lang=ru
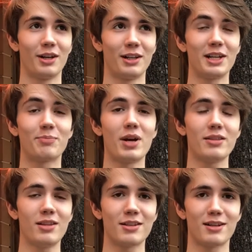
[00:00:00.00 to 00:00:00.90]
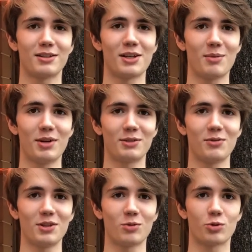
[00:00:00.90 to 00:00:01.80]
Лет пять назад я бы
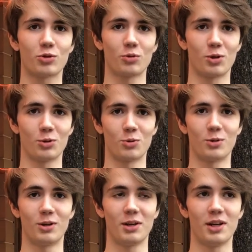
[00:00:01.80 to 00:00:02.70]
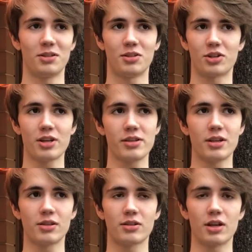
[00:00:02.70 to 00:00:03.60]
ответил, что кино. Сейчас
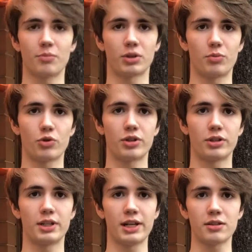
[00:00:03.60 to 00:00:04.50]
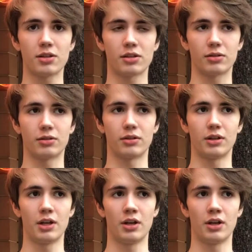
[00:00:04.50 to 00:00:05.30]
я не знаю, потому что театр э,